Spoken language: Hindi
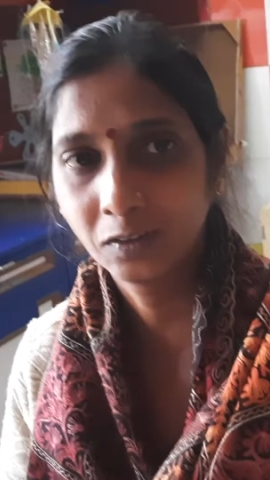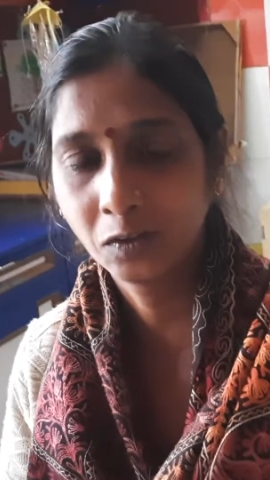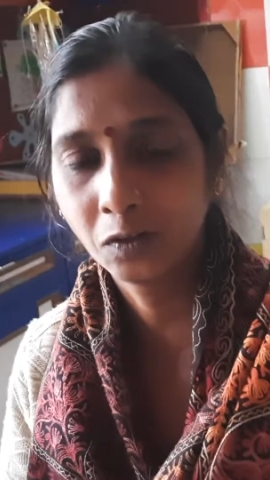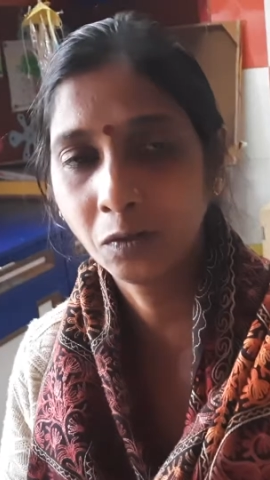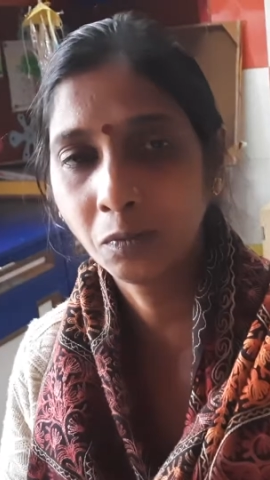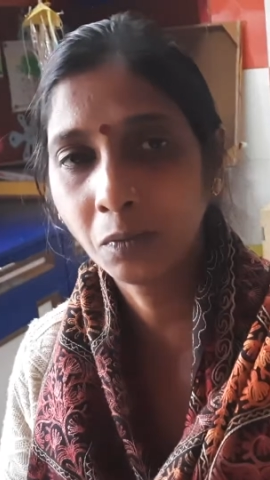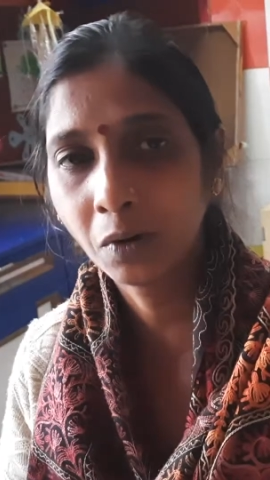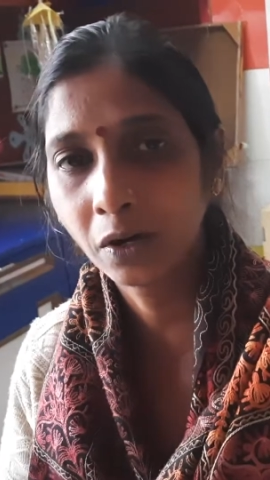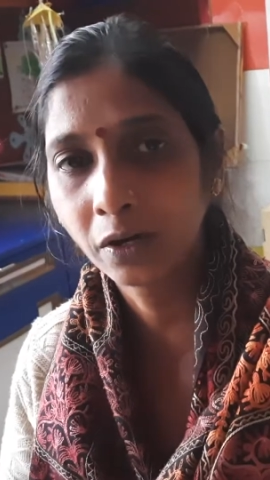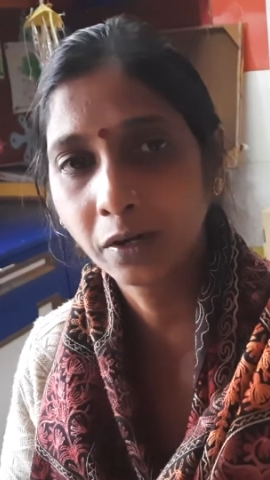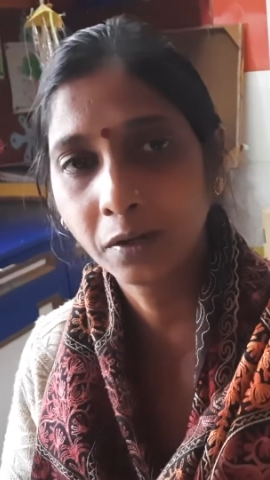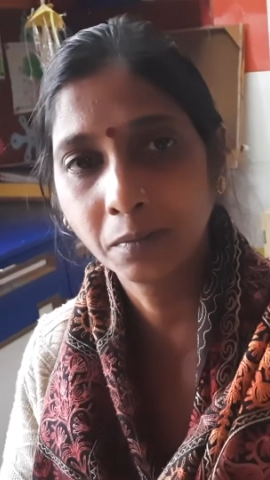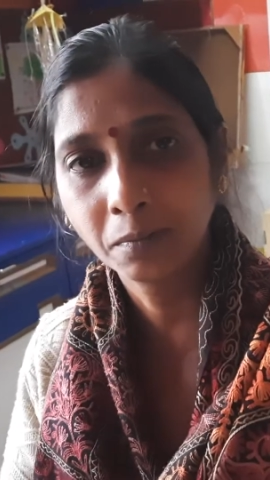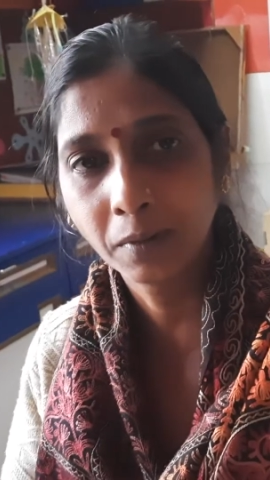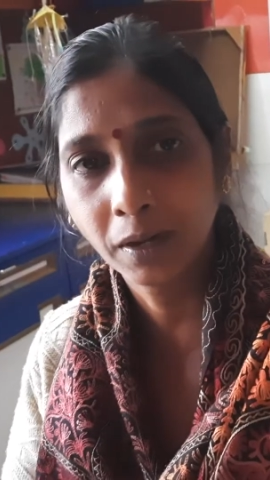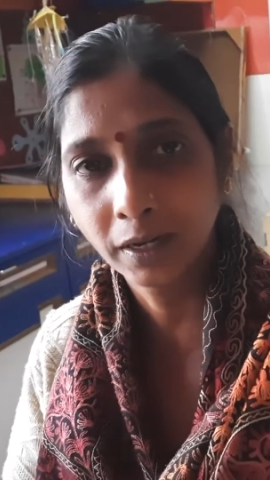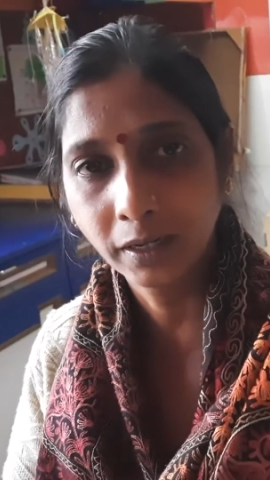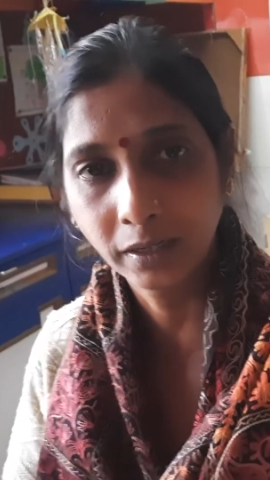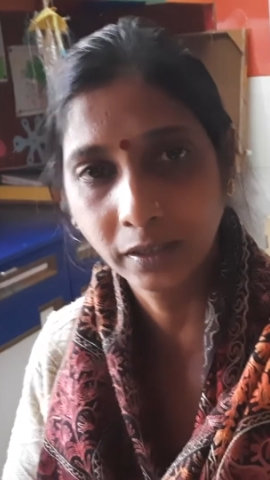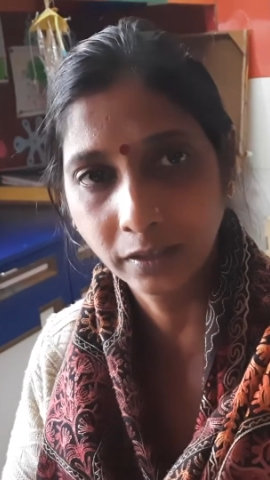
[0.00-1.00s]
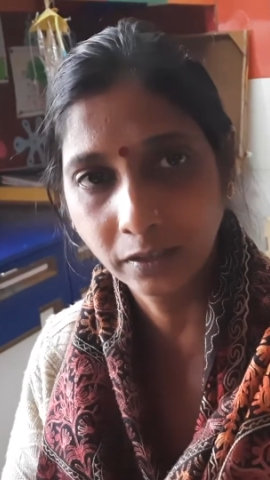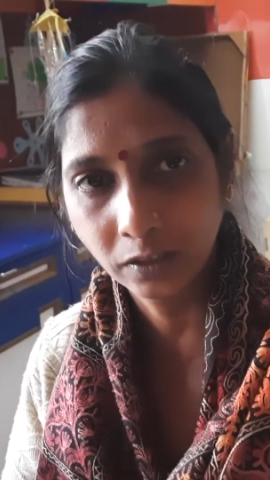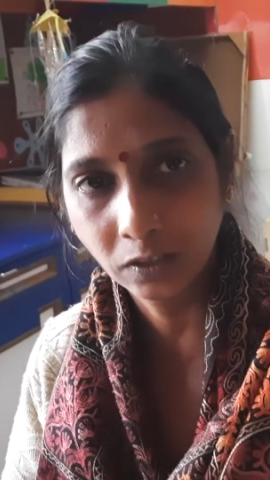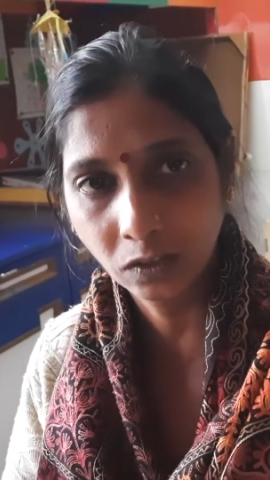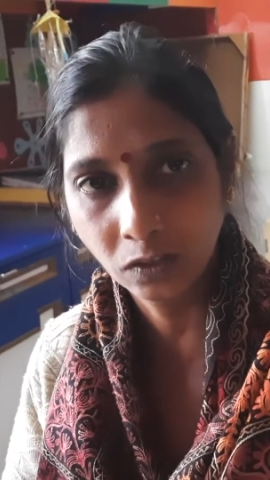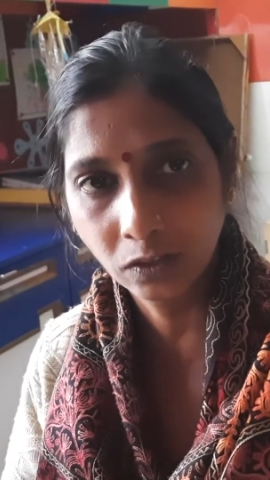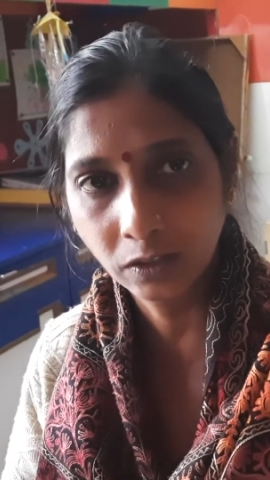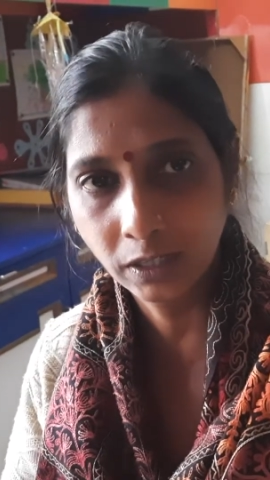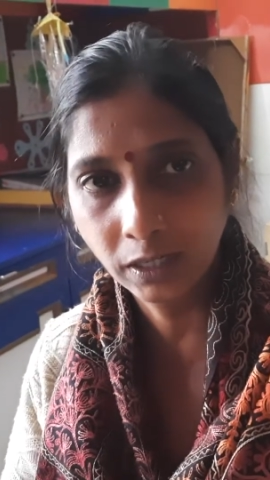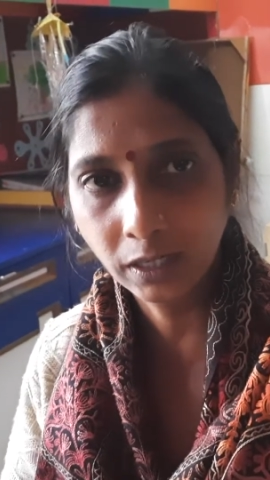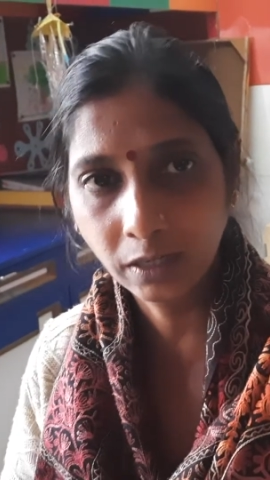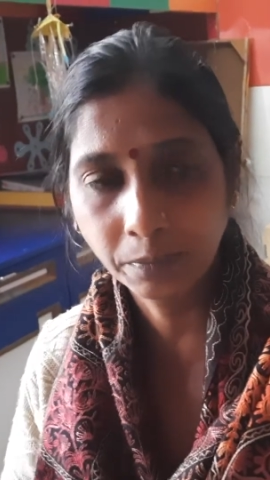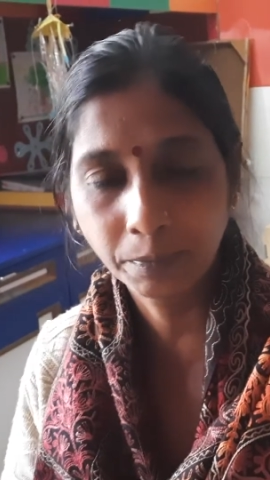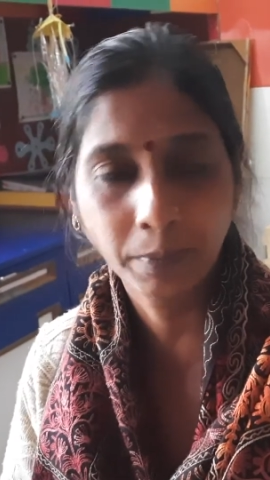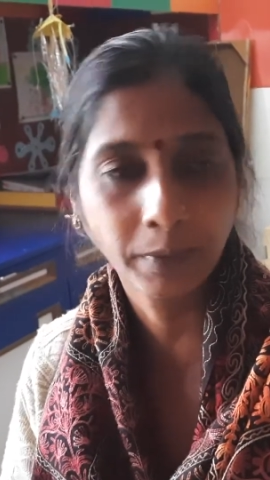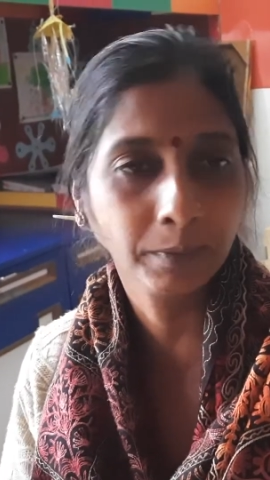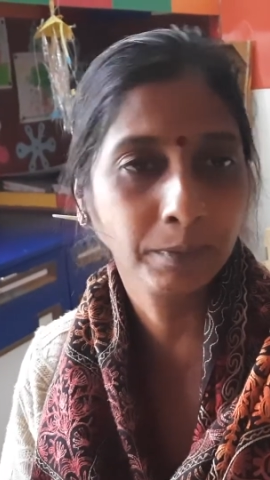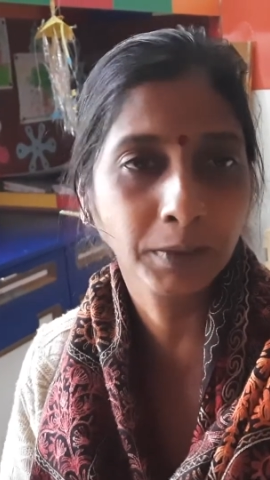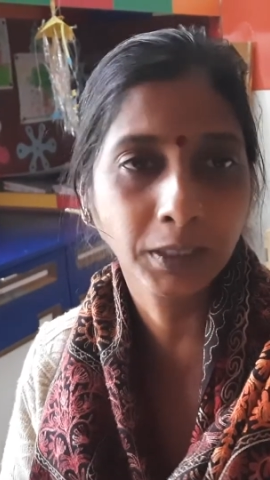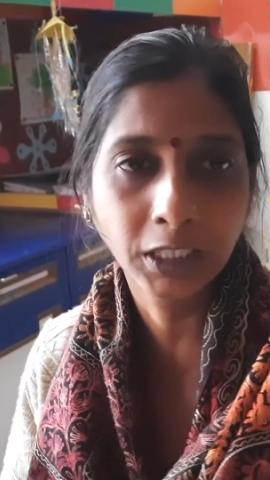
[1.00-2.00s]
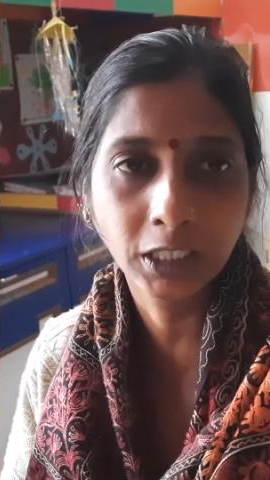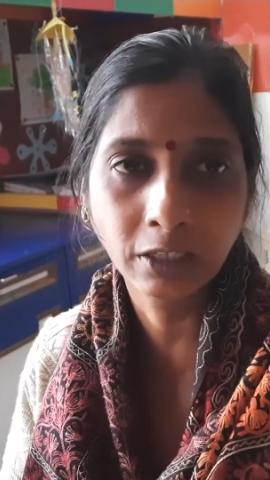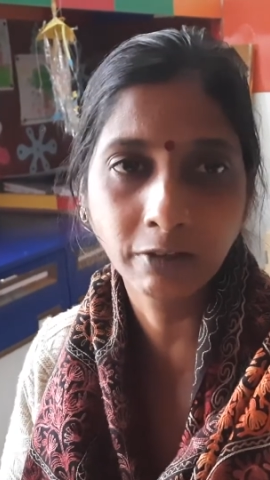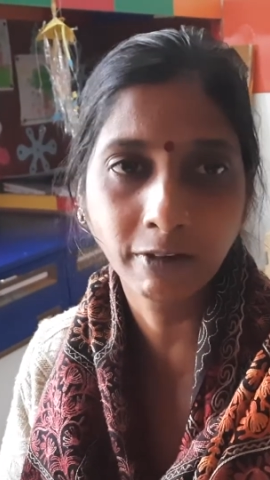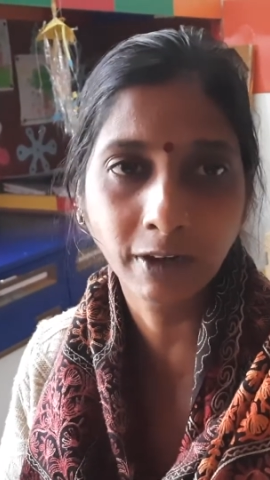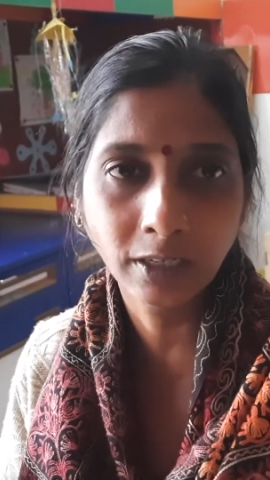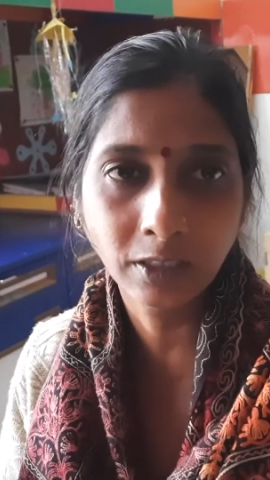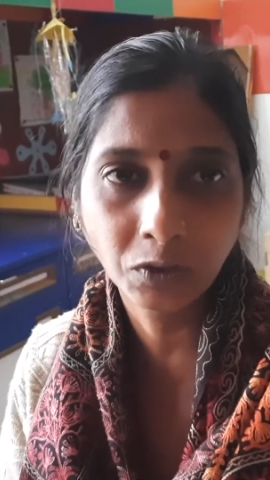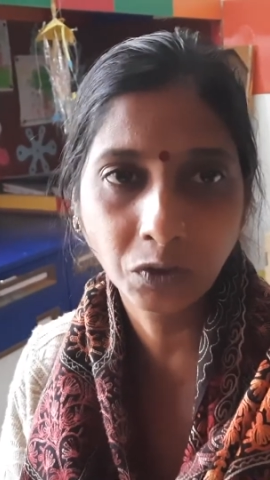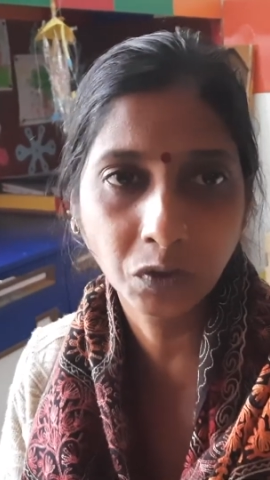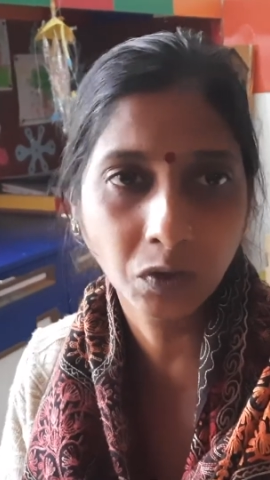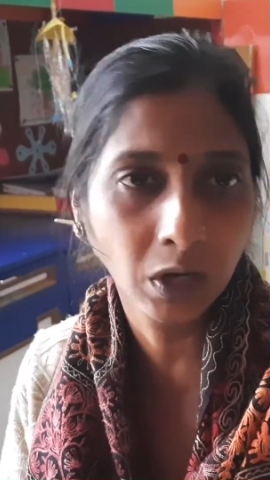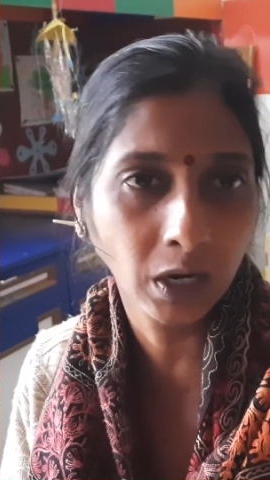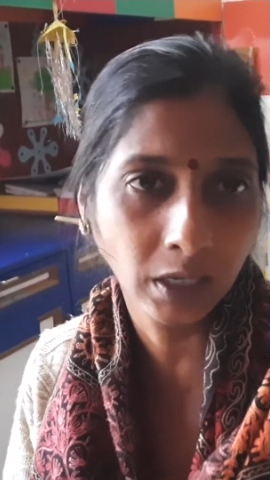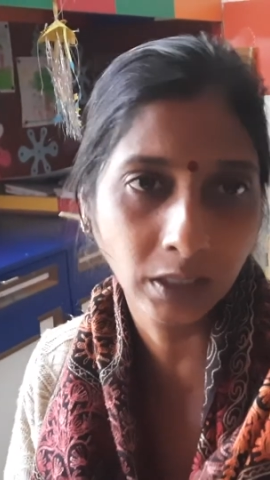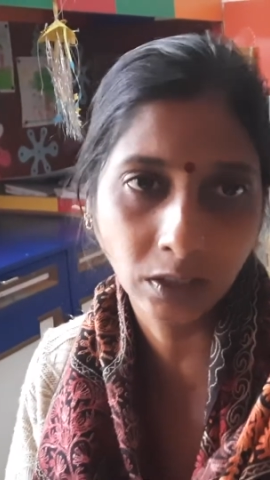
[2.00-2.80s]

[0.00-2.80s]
गुड मॉर्निंग माय डियर स्टूडेंट पिछली वाली जो